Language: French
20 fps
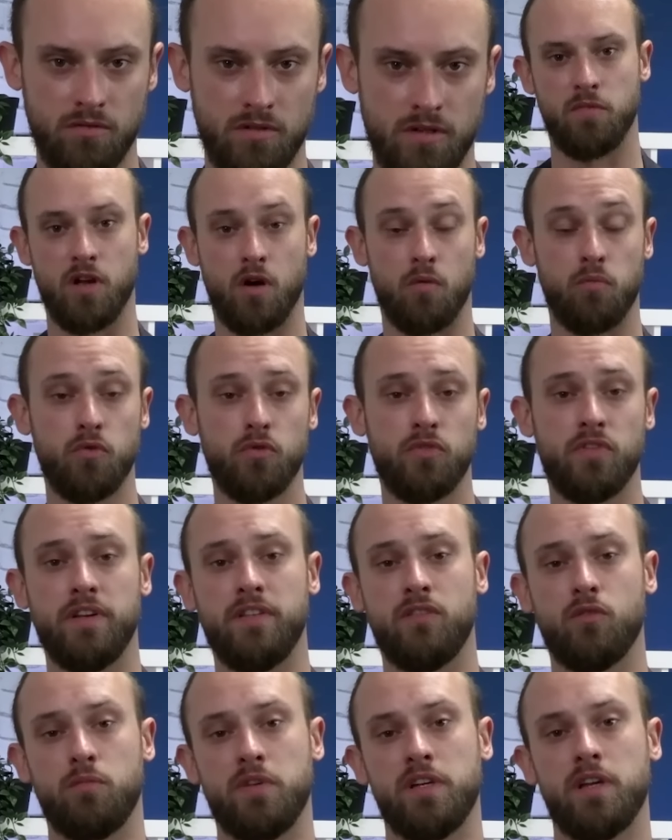Mais en plus,
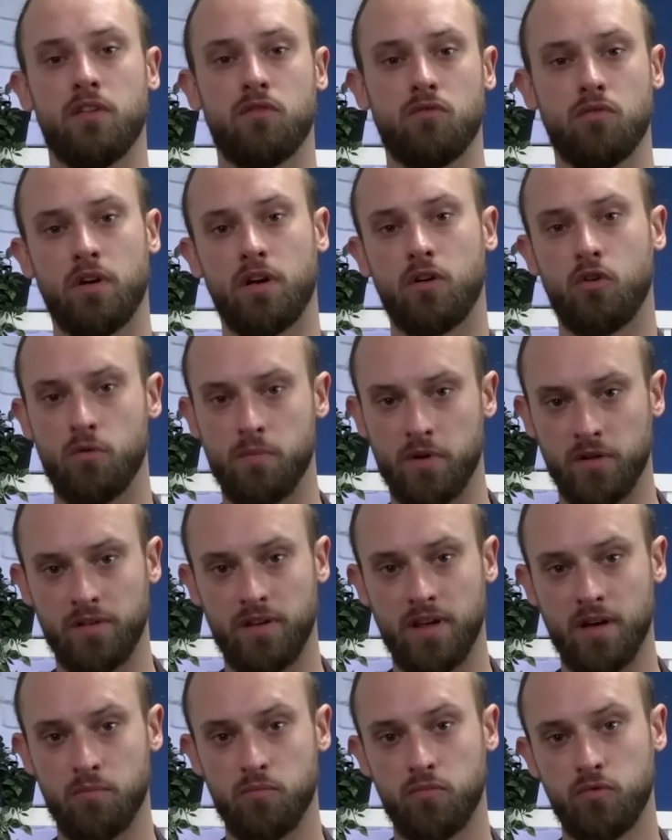les obligations
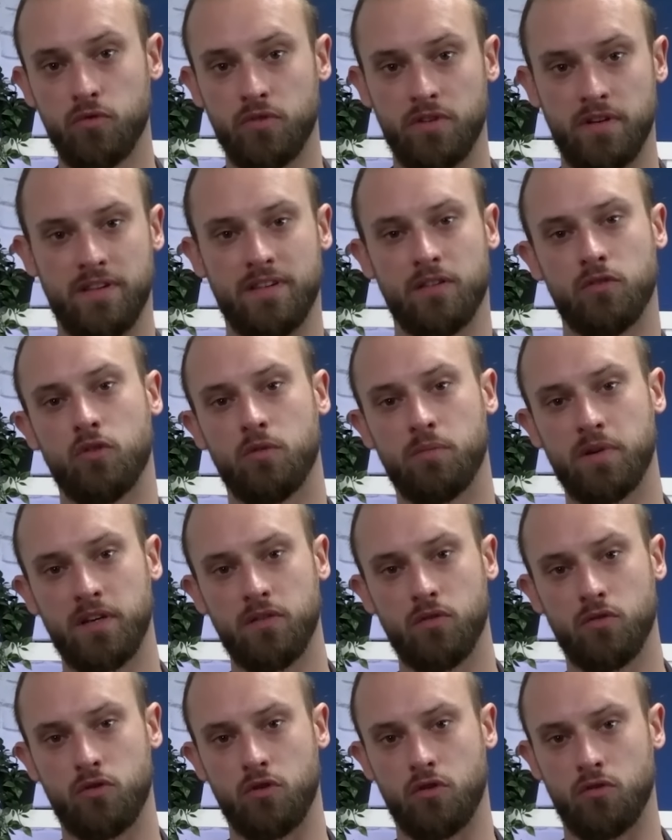réglementaires poussent les
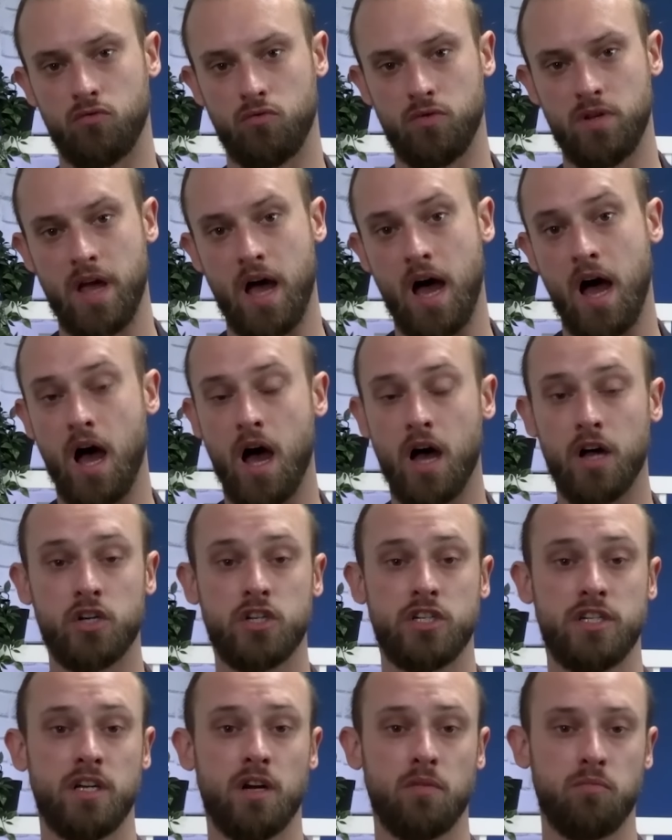entreprises aujourd'hui à
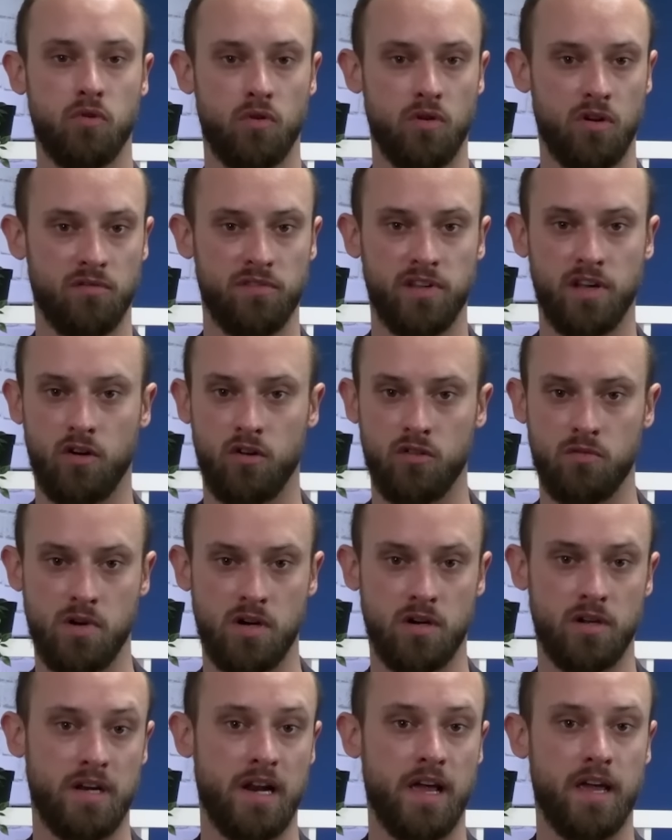agir pour
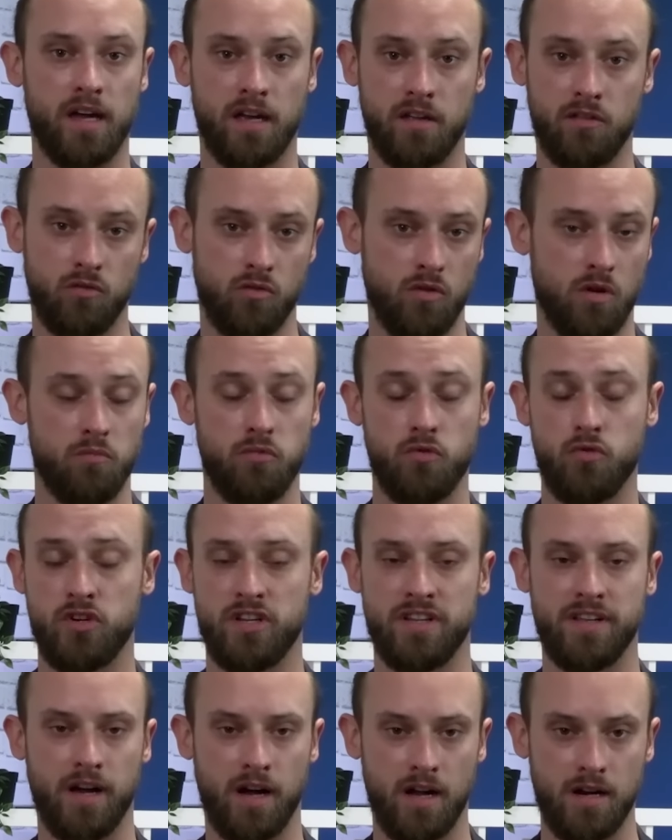l'environnement et la RSE en plus
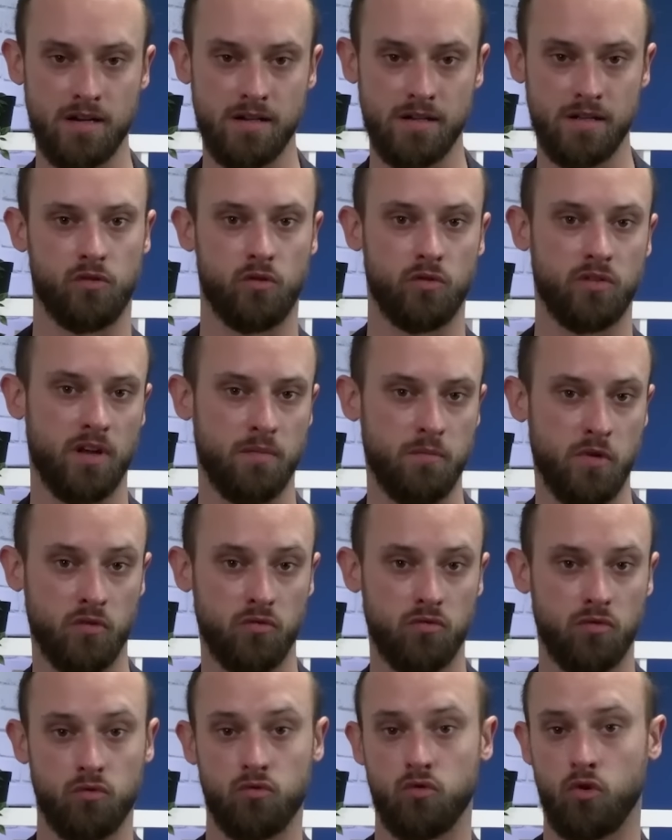général, notamment
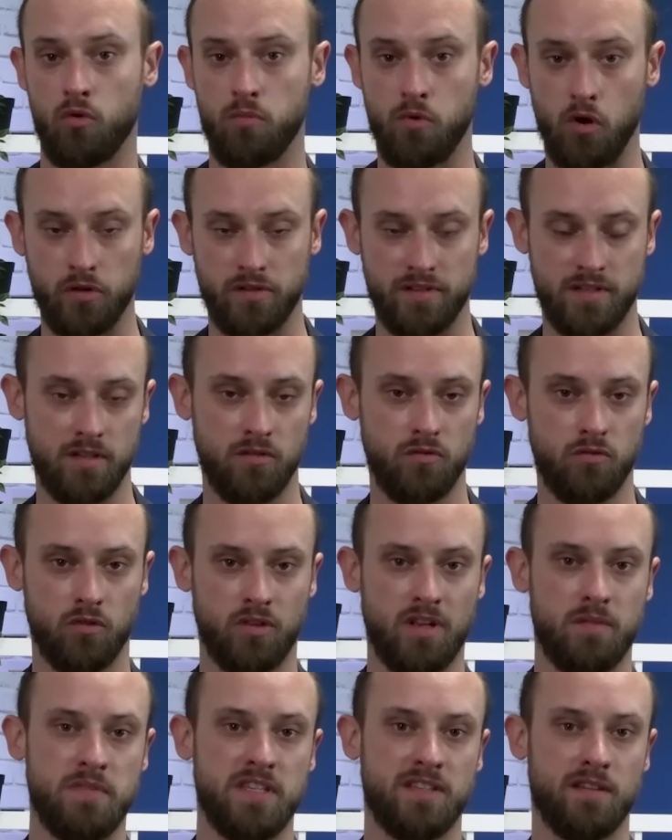sur du reporting, sur
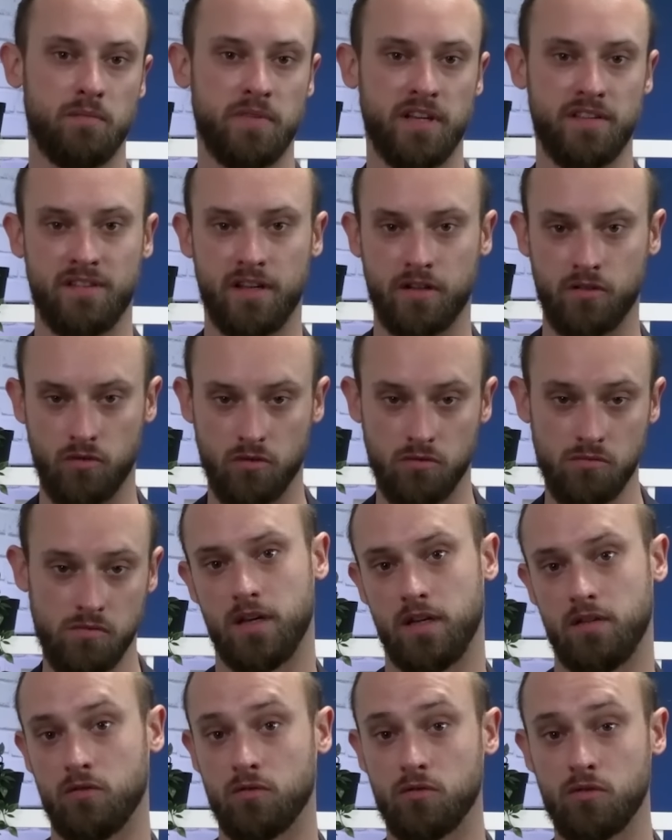des mises en place d'actions.
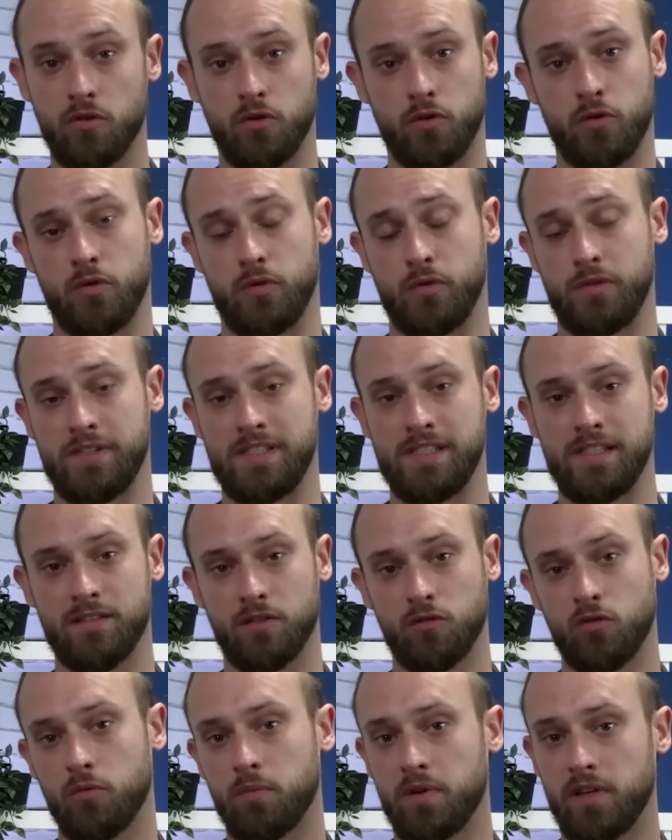Et donc, euh, les
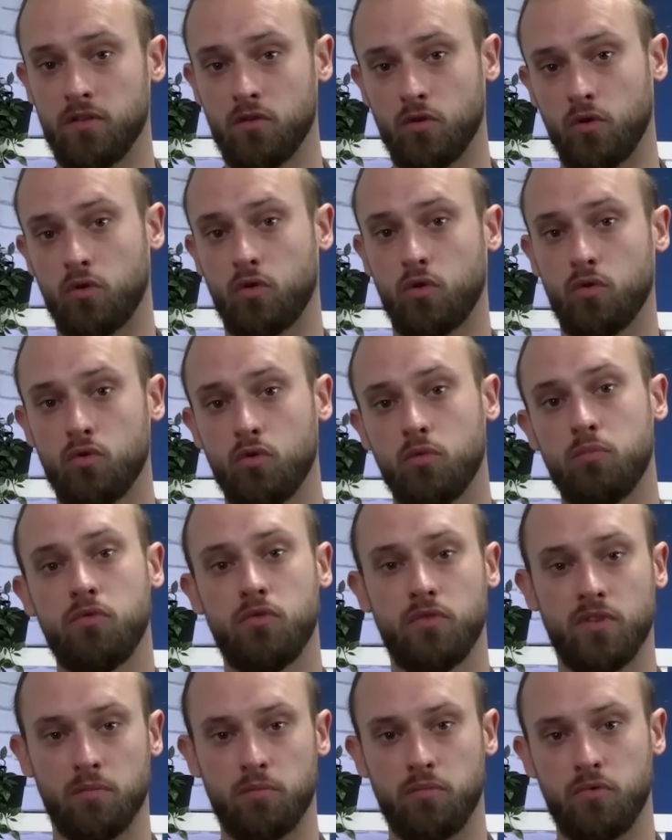entreprises entreprises de
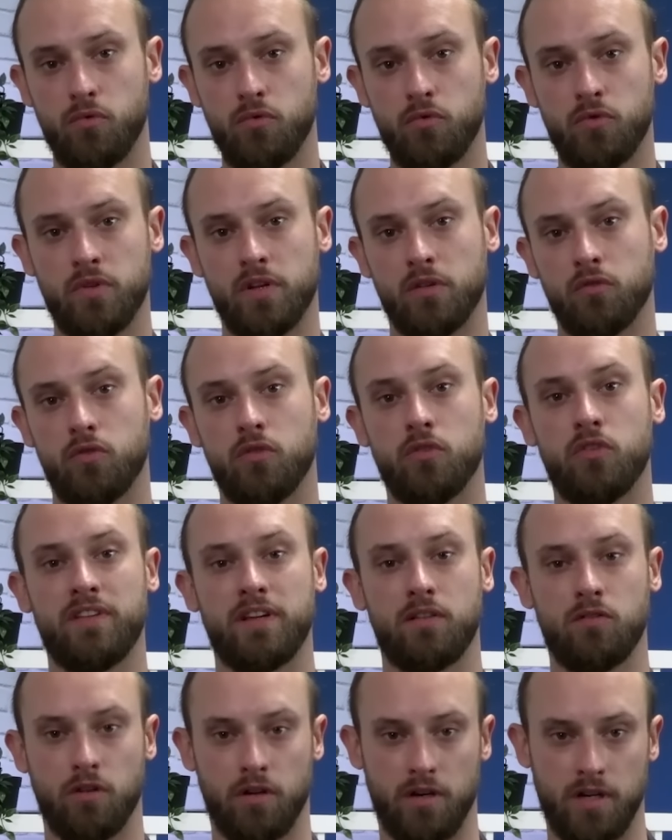plus en plus dans ce
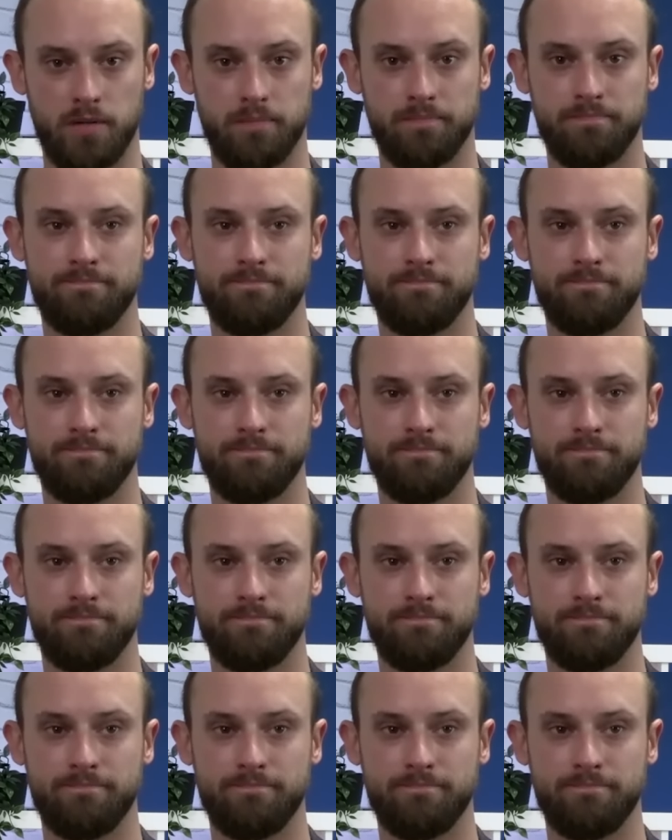secteur-là.